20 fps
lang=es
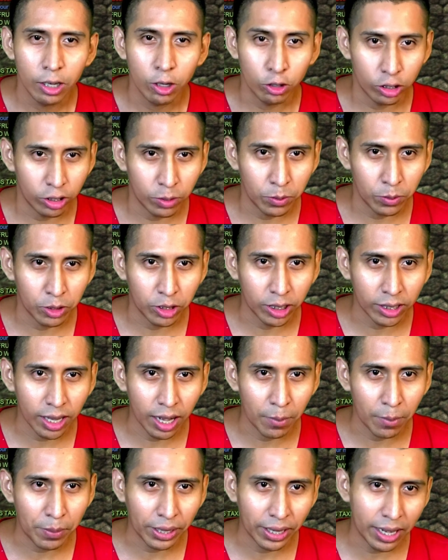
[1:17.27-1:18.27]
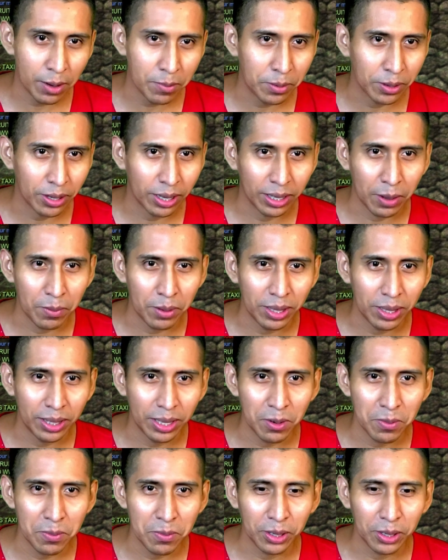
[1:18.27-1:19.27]
No sé si mostrarte la página porque también
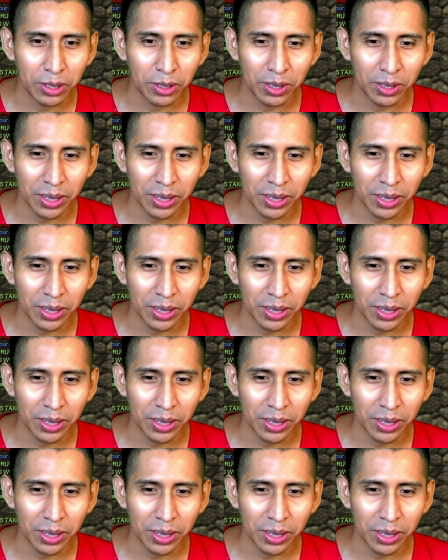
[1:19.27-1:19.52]
tiene un poquito